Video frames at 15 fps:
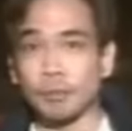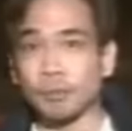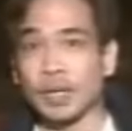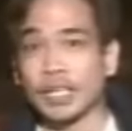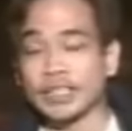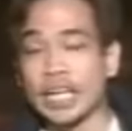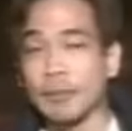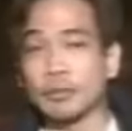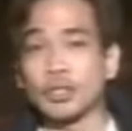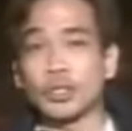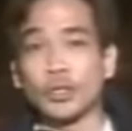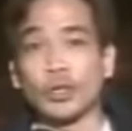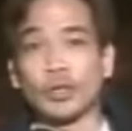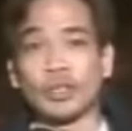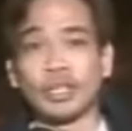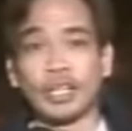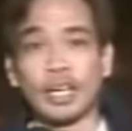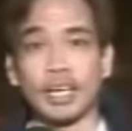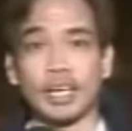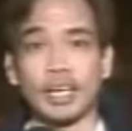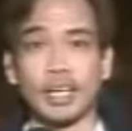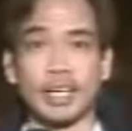Pagkatapos ito,
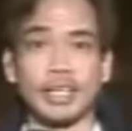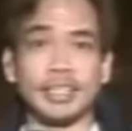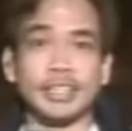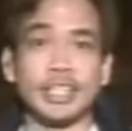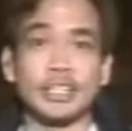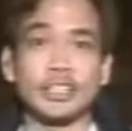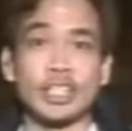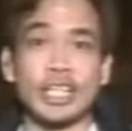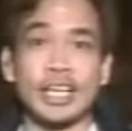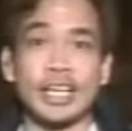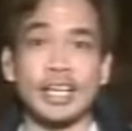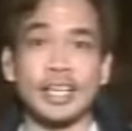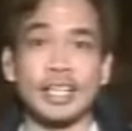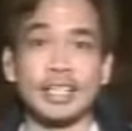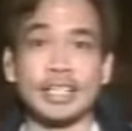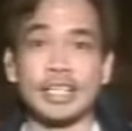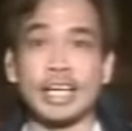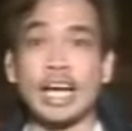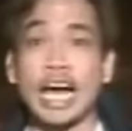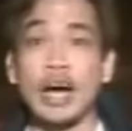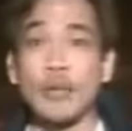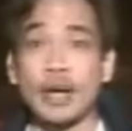uh, hindi na sila
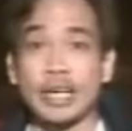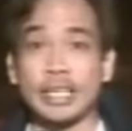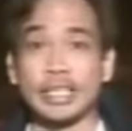nag-away.